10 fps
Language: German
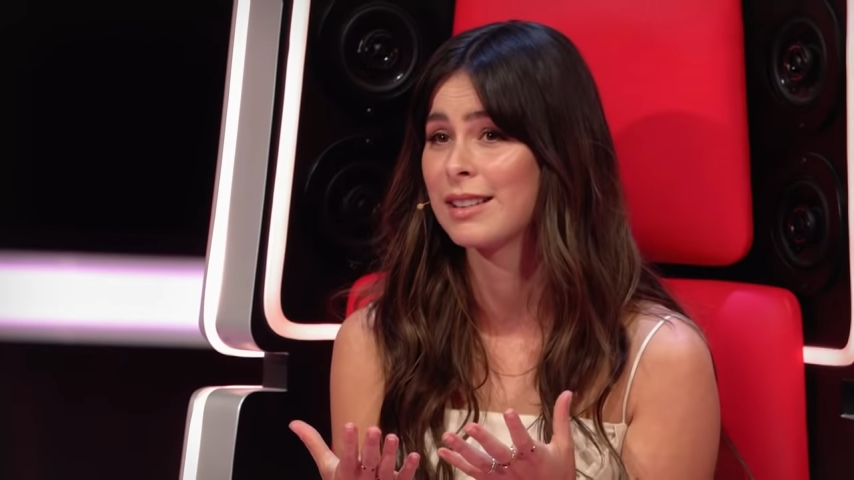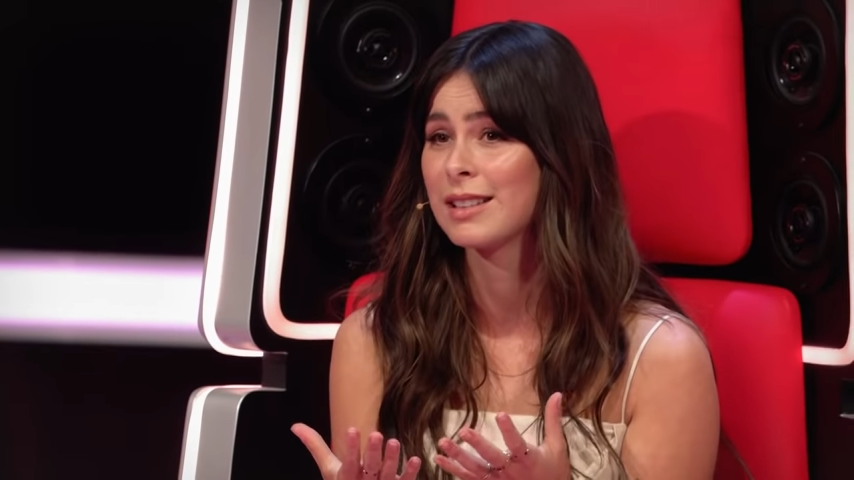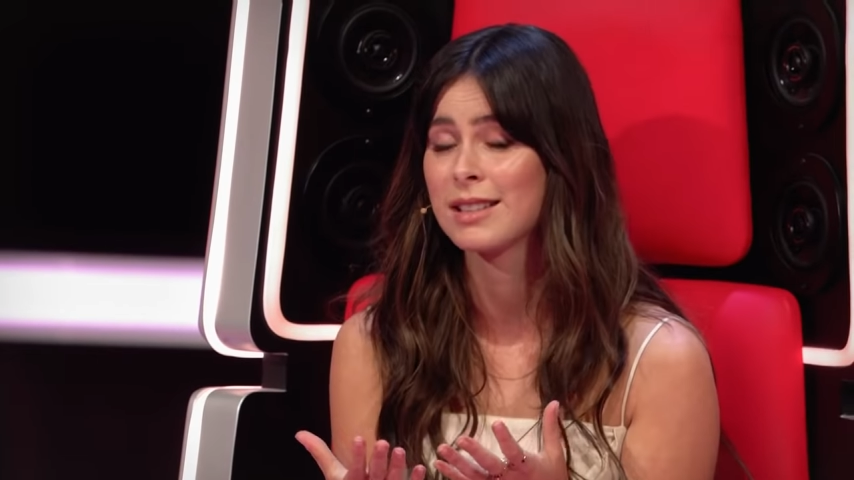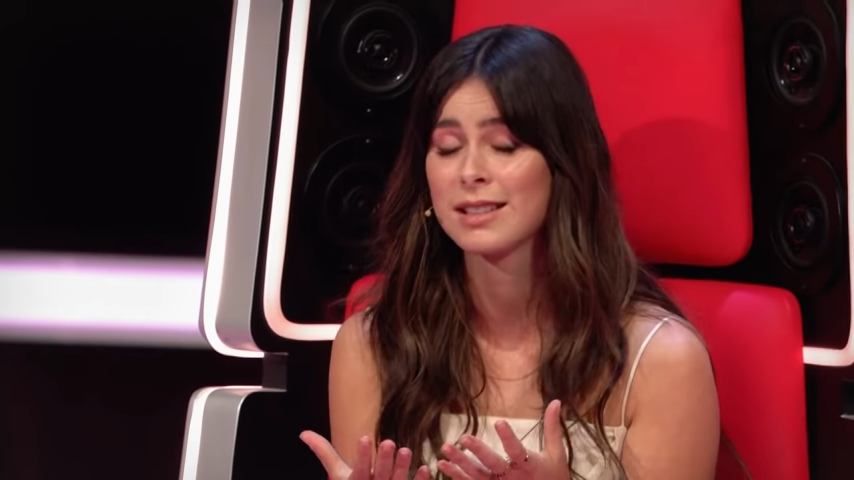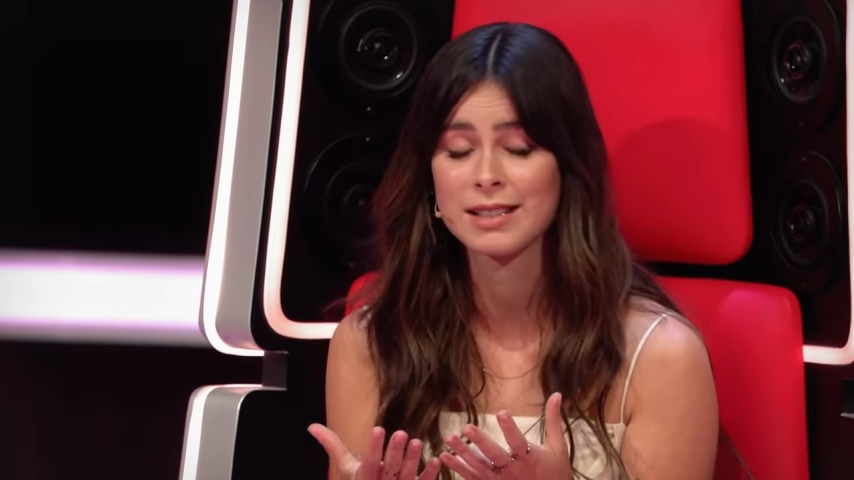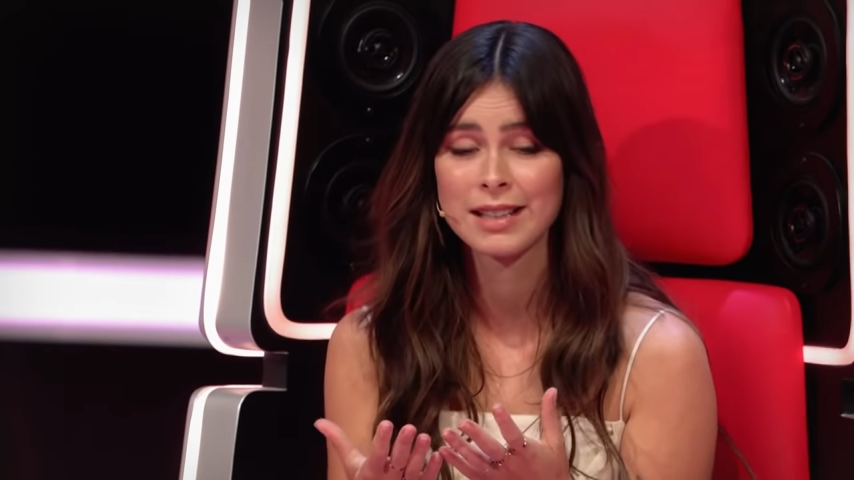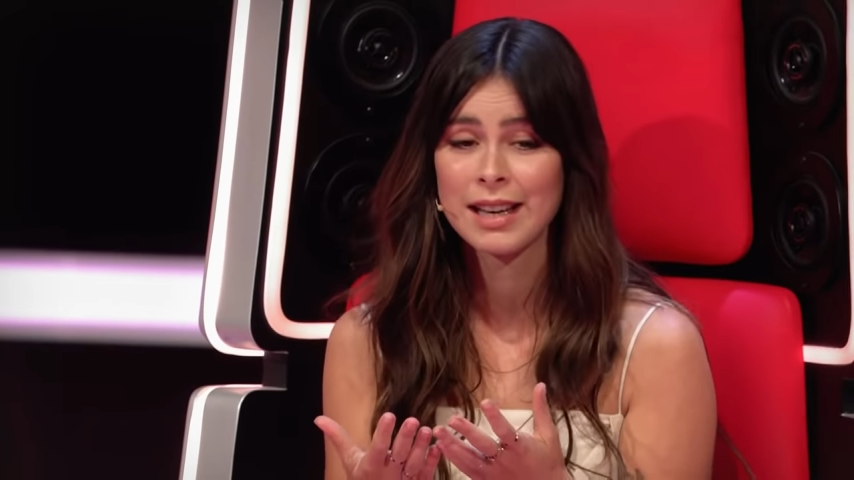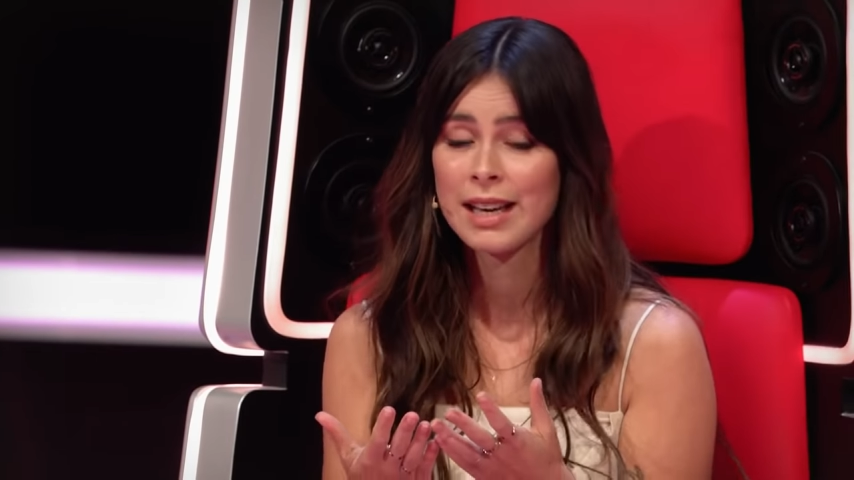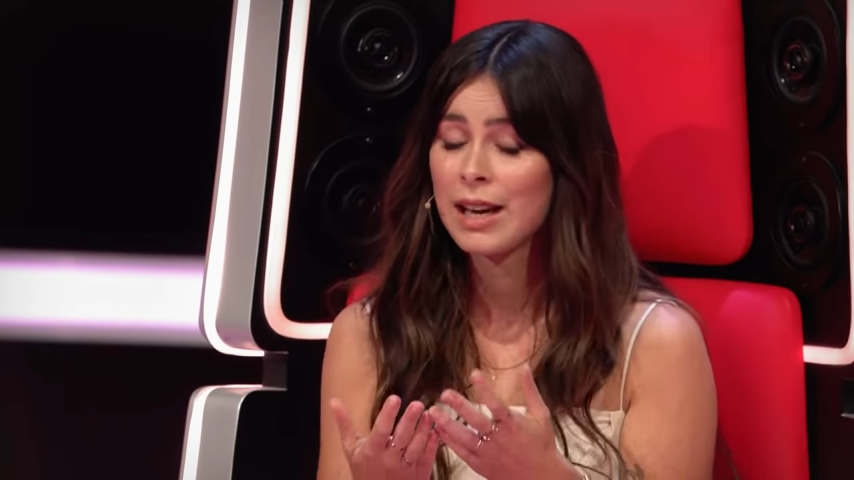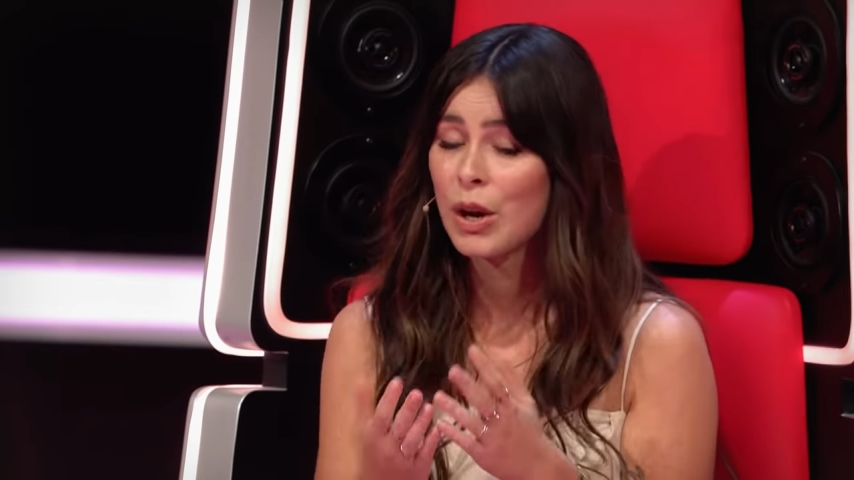Das ist
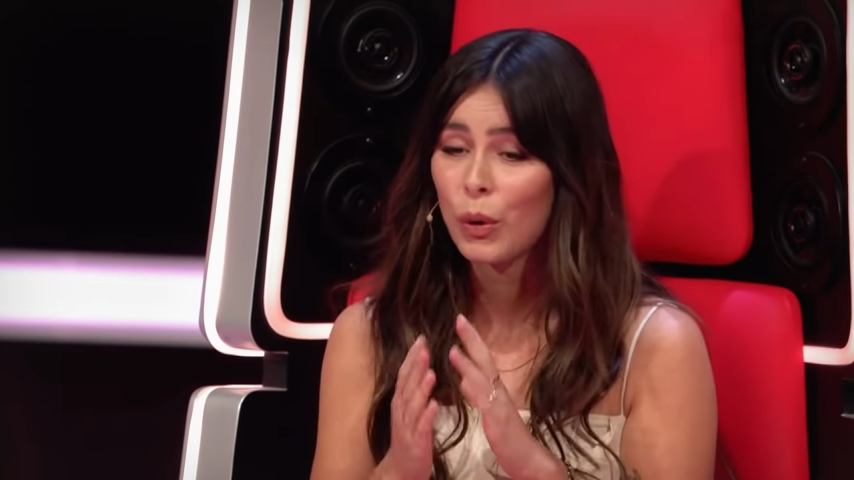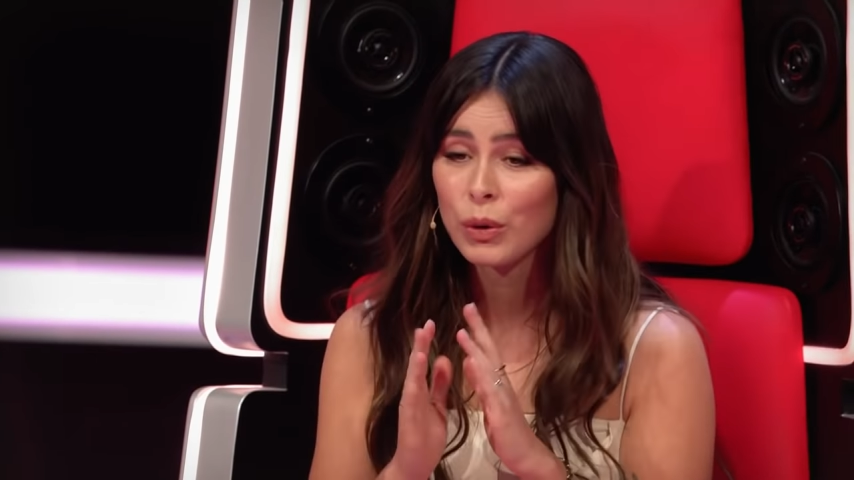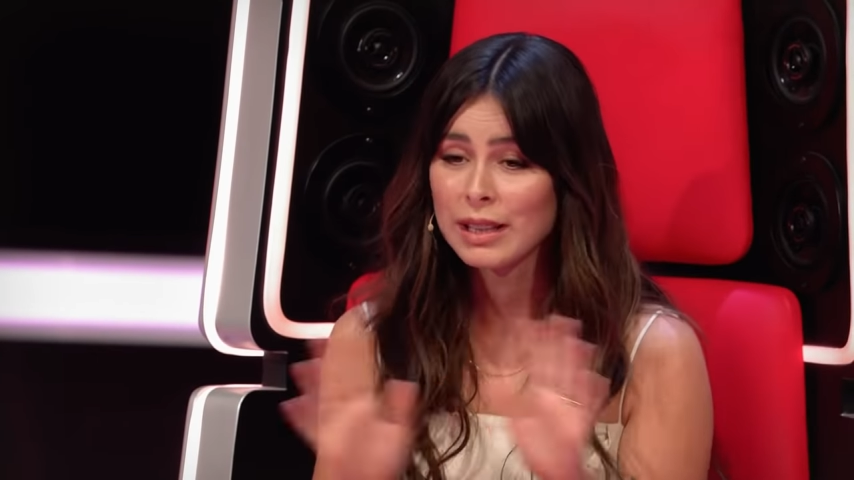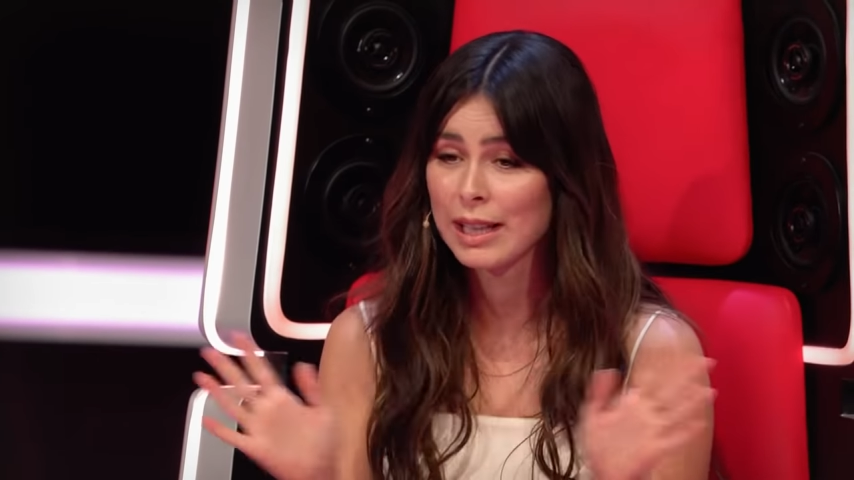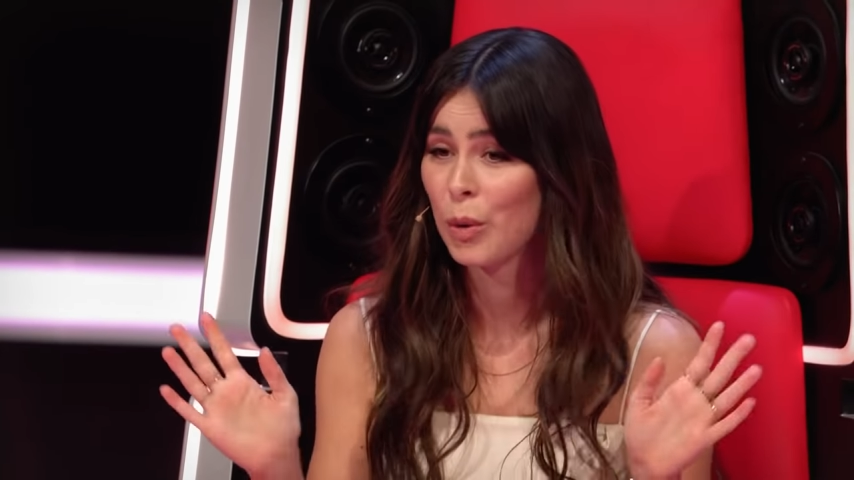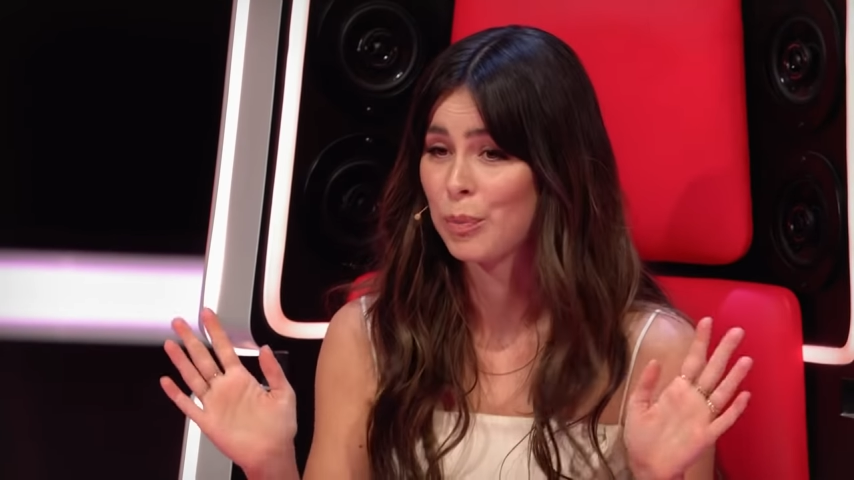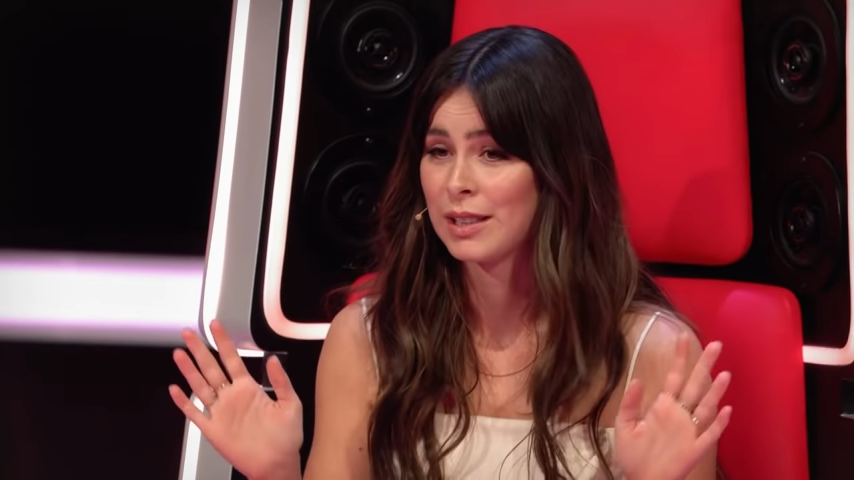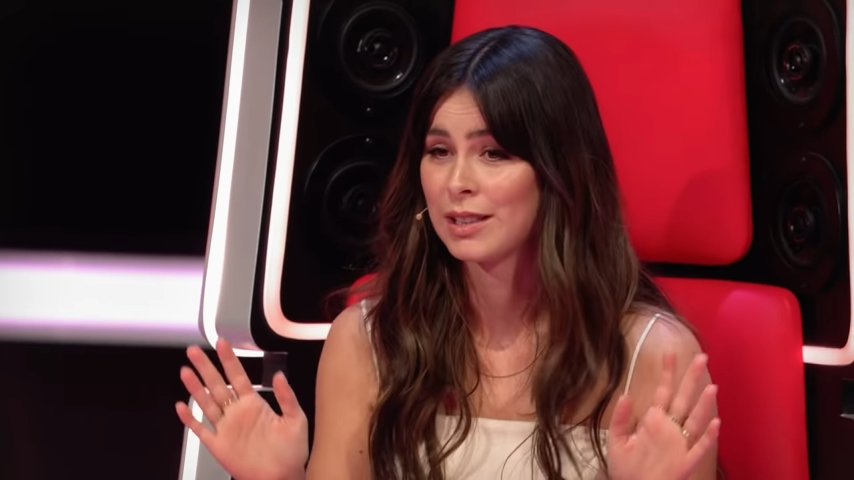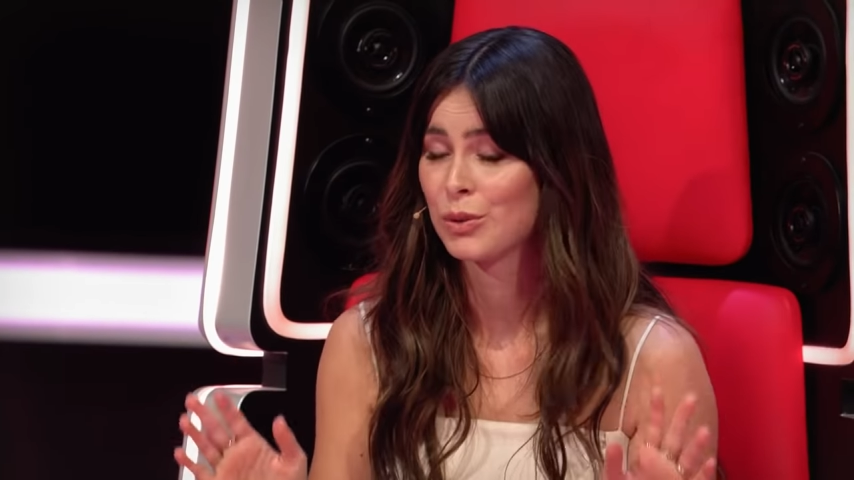unglaublich